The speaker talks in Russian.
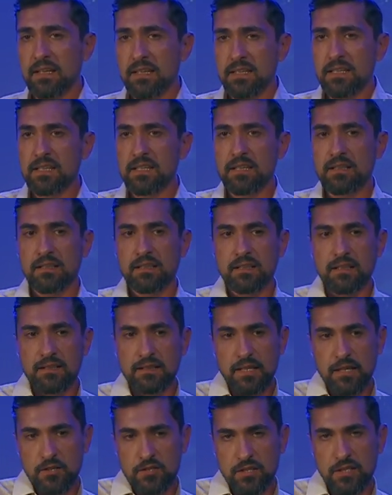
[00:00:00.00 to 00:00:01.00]
и
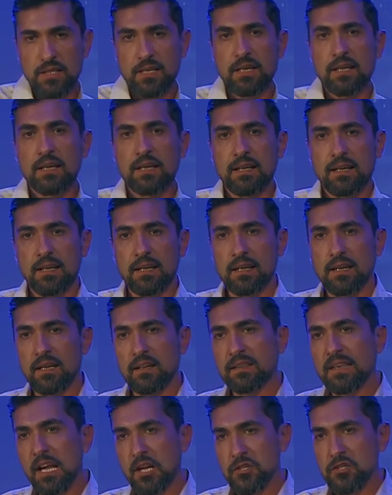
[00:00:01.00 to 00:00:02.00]
также э,
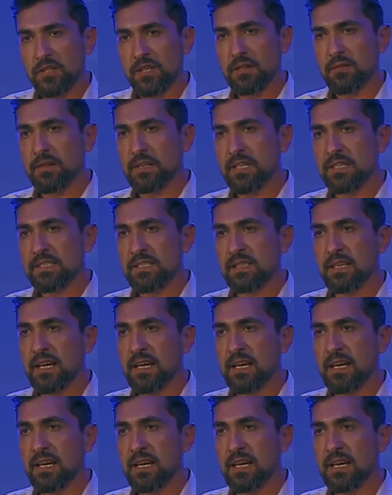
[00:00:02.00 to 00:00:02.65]
дальше говорится,